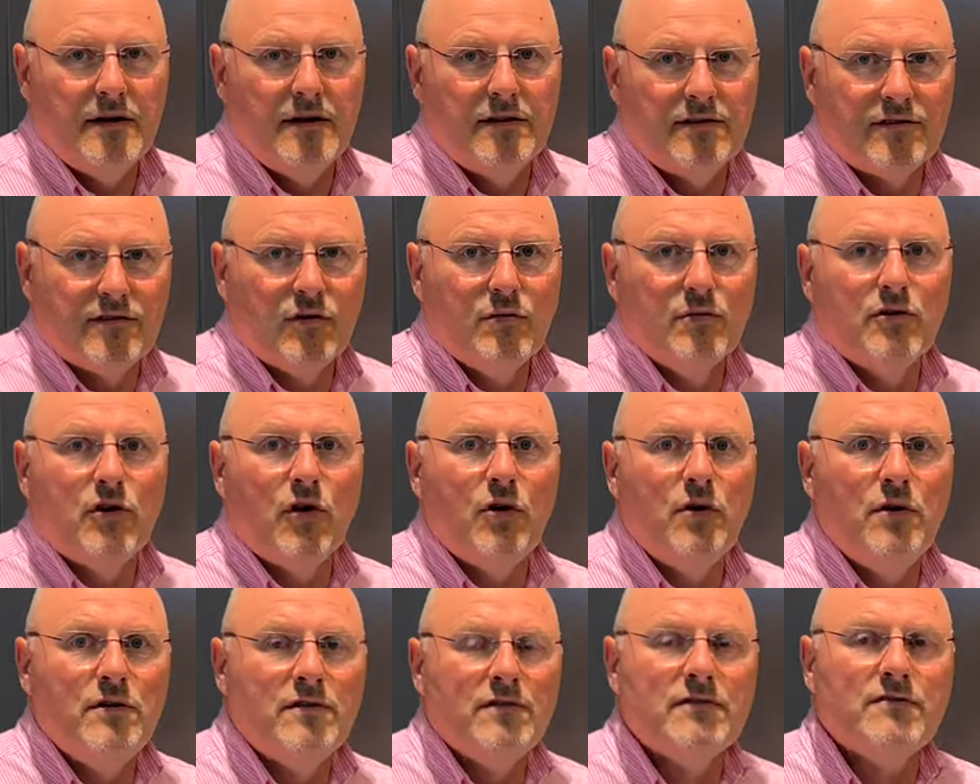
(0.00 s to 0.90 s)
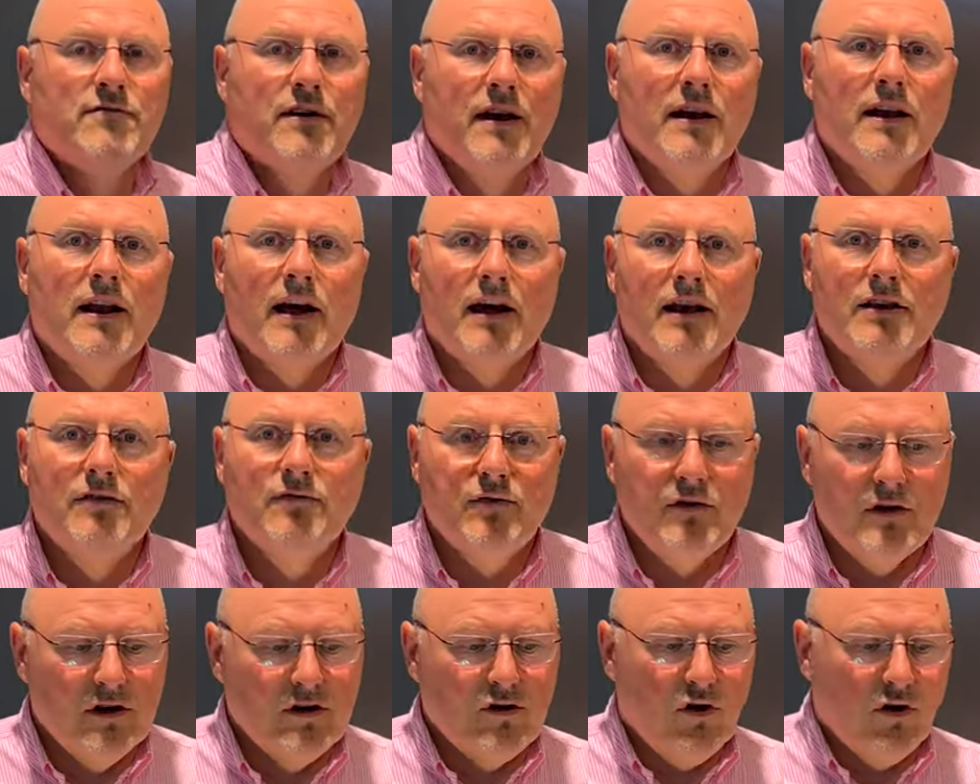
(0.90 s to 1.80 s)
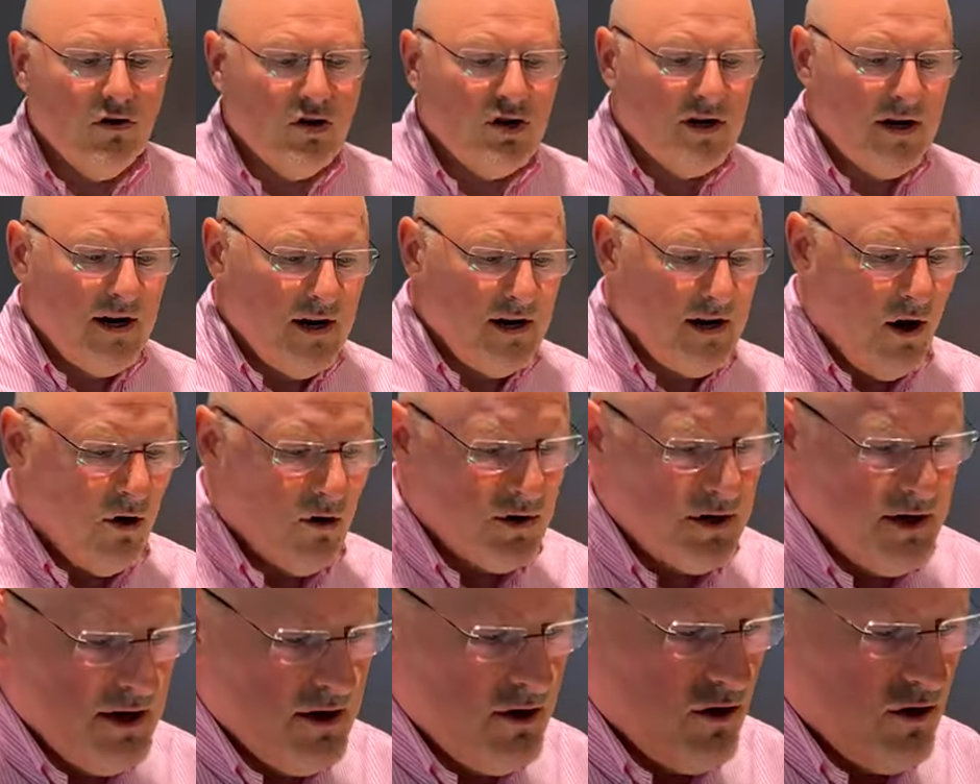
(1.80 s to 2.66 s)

Zum Größenvergleich für die Kochstellen auch hier